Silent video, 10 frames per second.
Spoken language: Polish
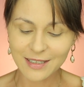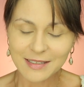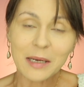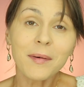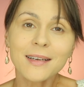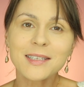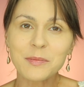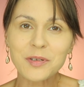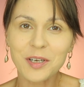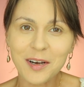Sama
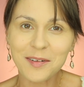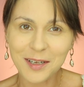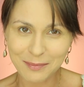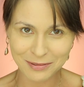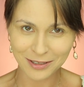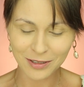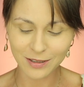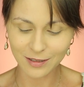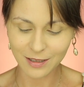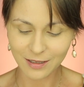jestem ciekawa, jak przejdę
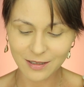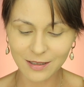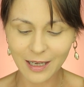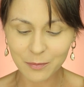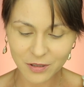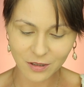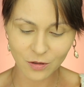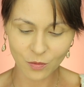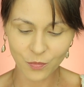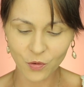ten test, jak przejdę
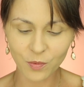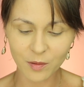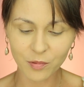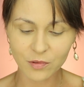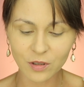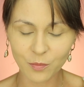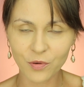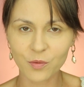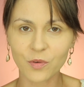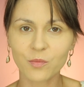tą próbę, bo do tej
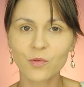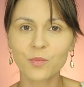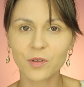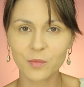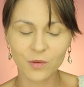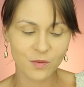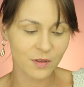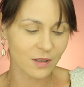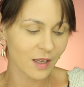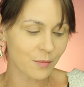pory moim ulubionym
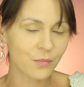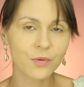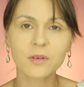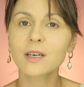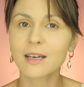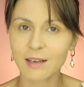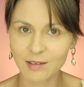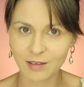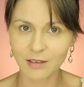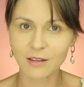kosmetykiem były
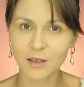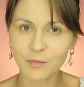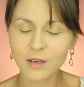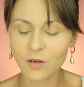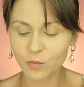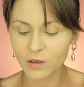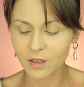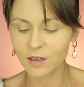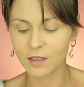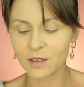kredki, te mikro,
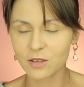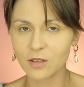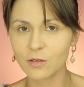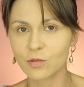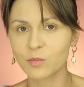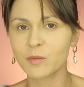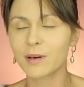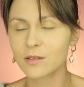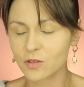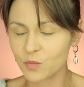mini kredeczki, którymi
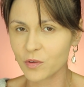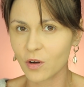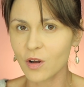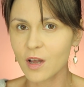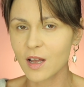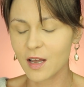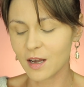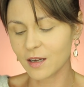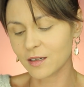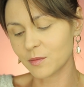bardzo szybko
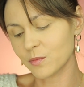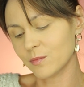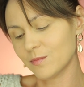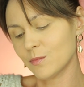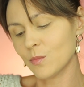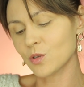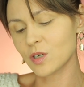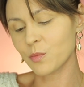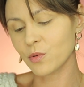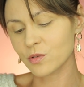e,
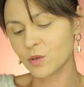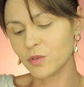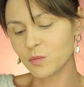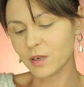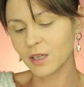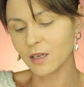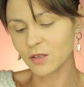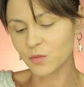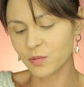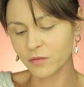można było zrobić
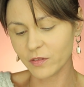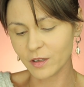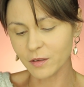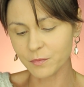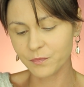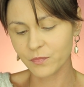makijaż brwi.